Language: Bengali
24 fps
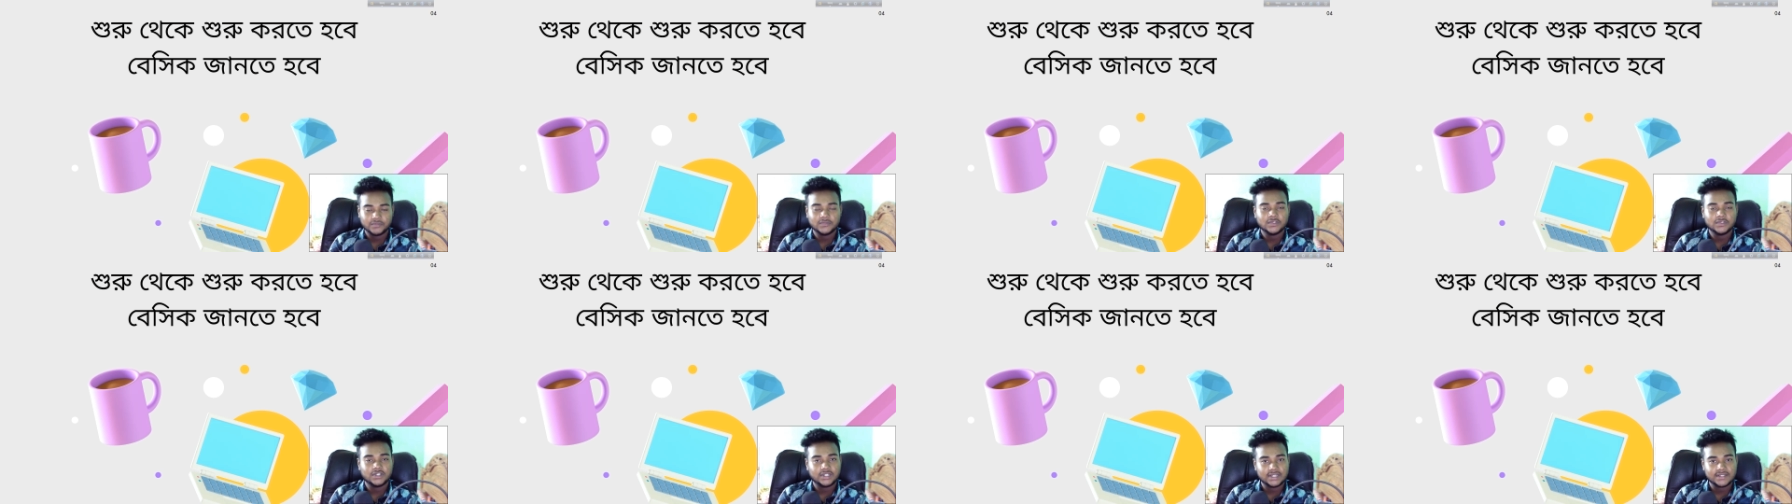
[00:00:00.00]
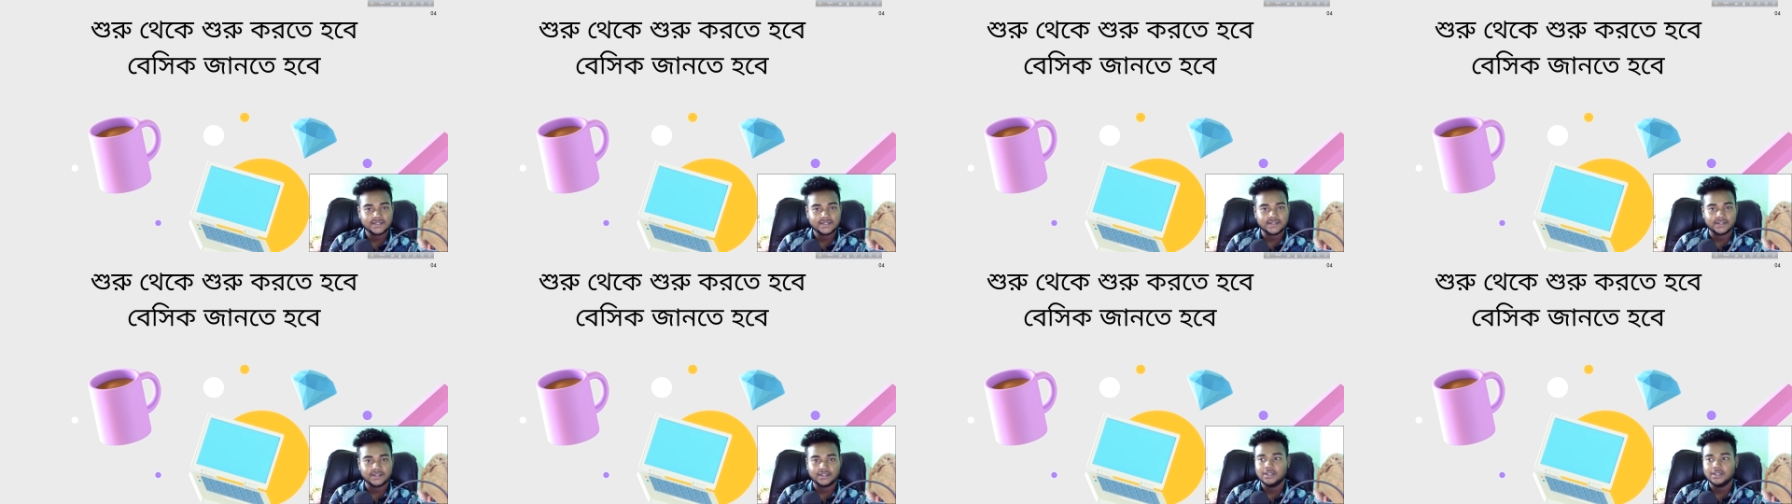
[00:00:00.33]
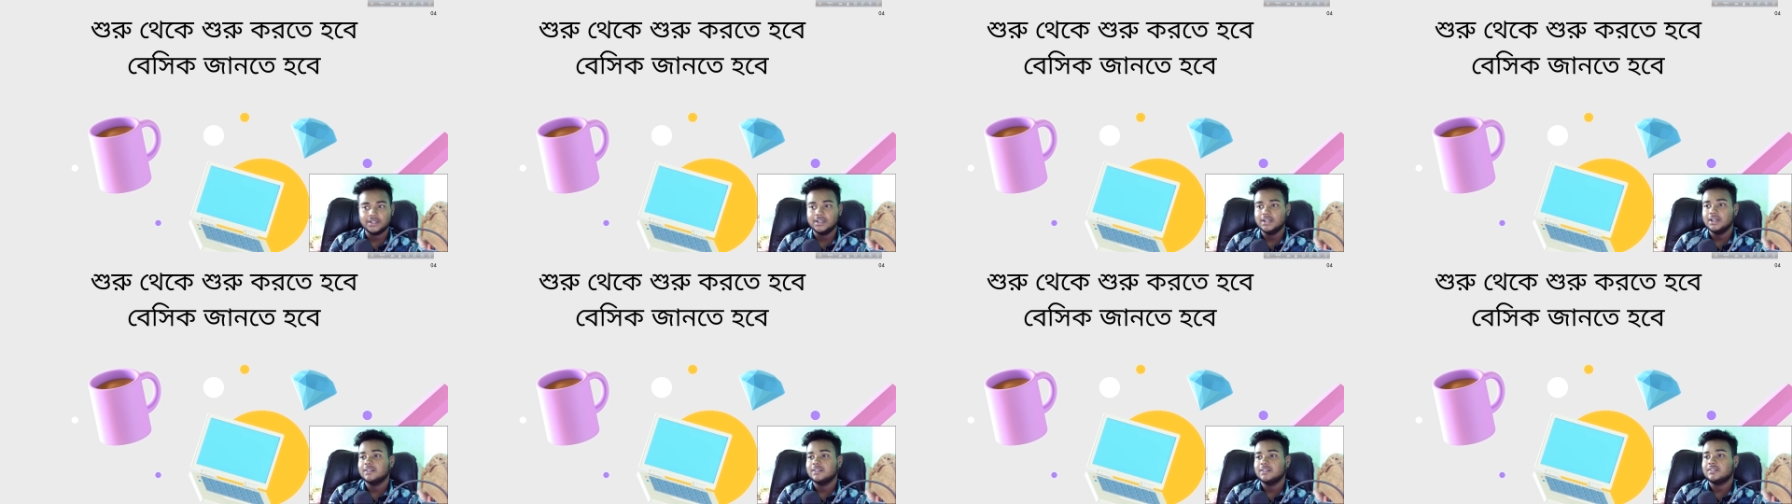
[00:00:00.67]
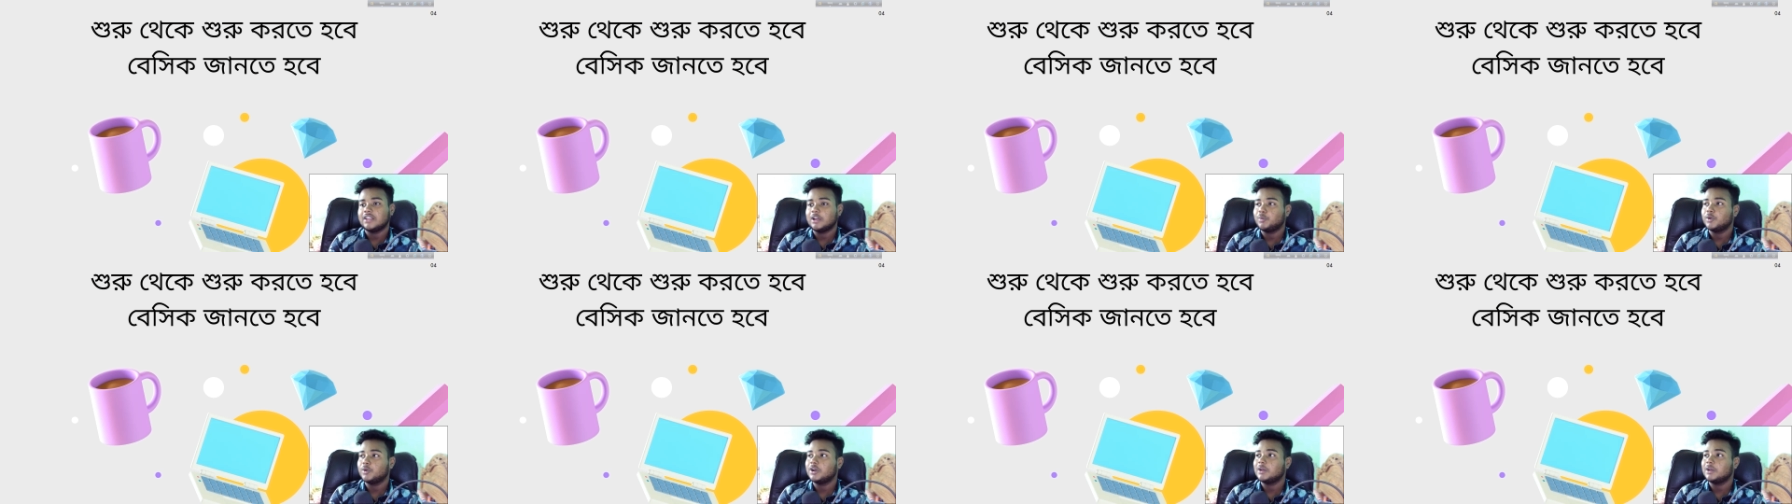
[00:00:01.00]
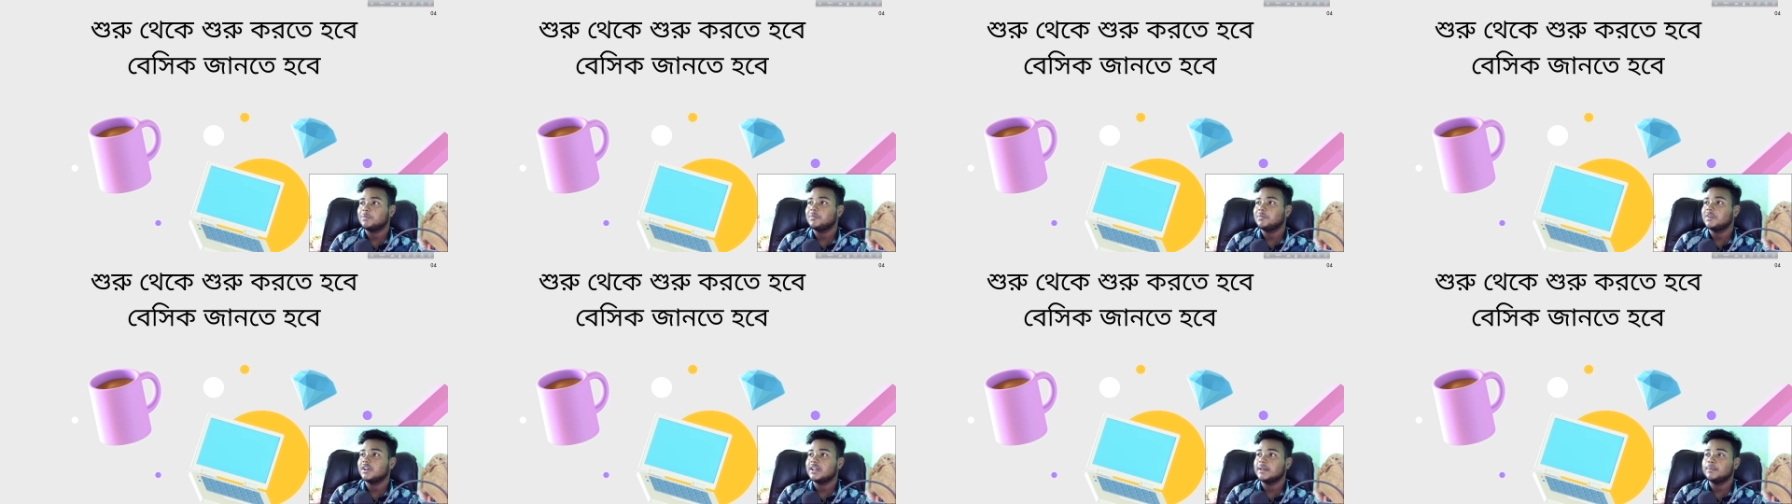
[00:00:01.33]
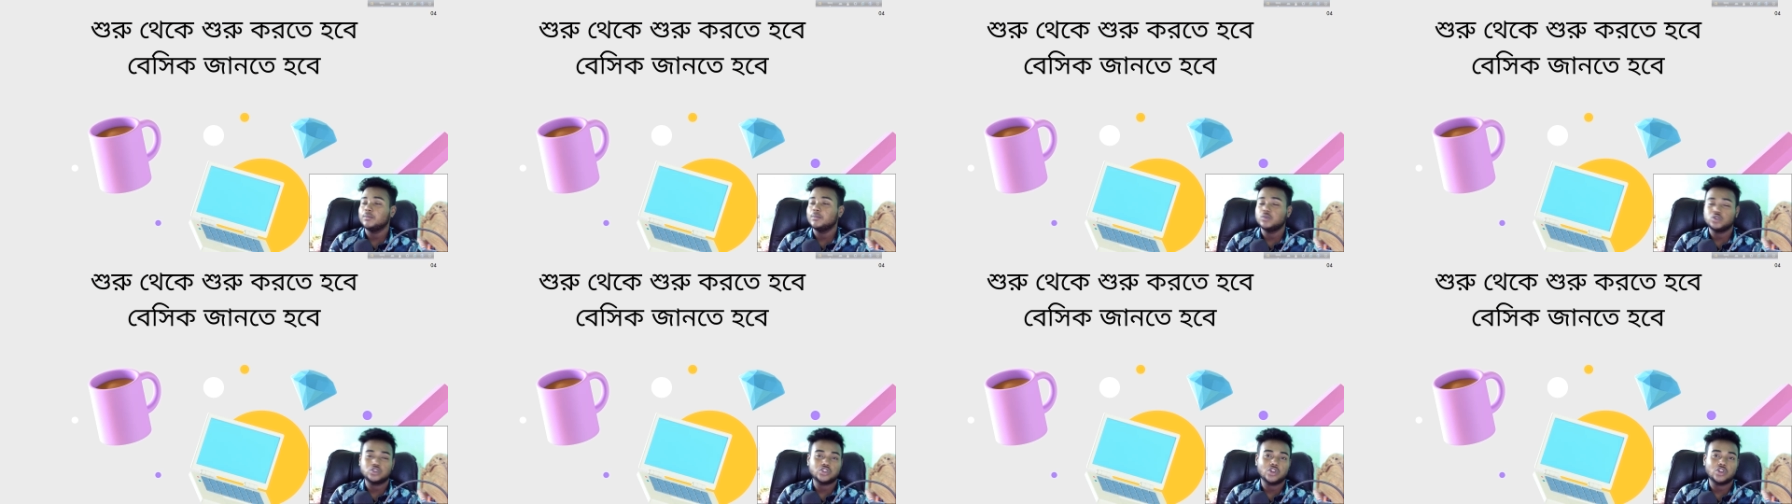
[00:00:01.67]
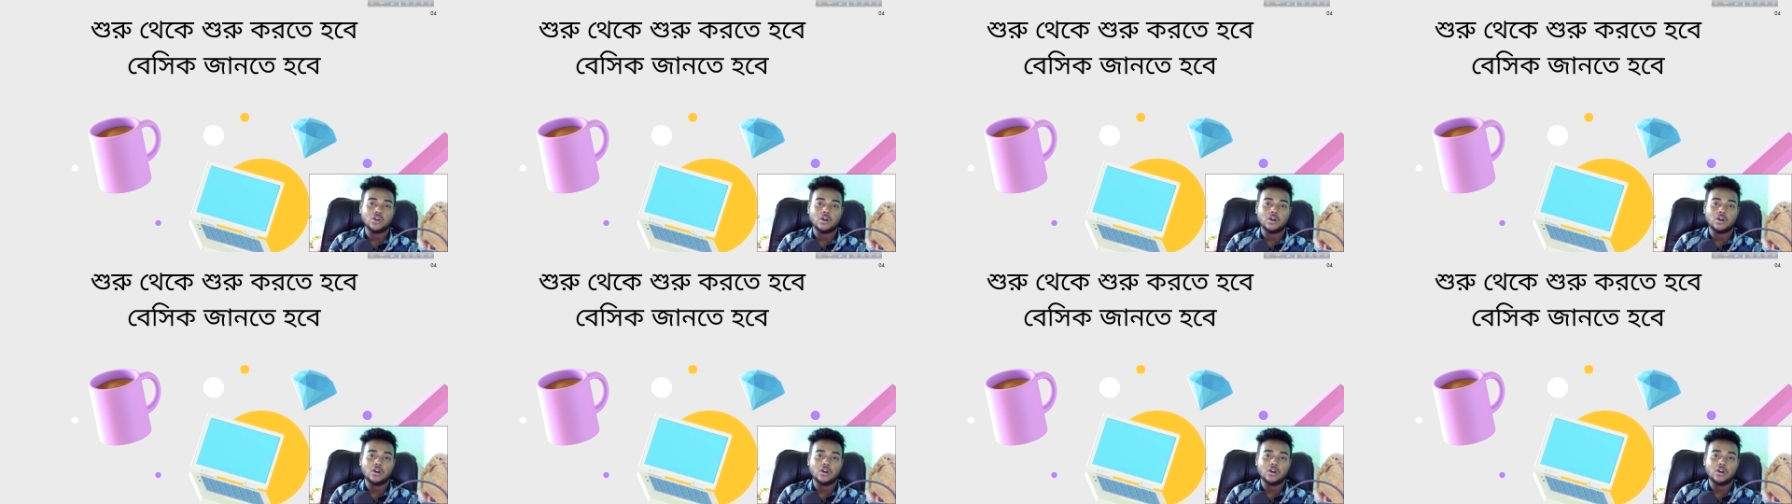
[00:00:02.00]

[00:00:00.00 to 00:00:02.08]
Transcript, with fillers: ঠিক আছে তারপর আপনাকে বুঝতে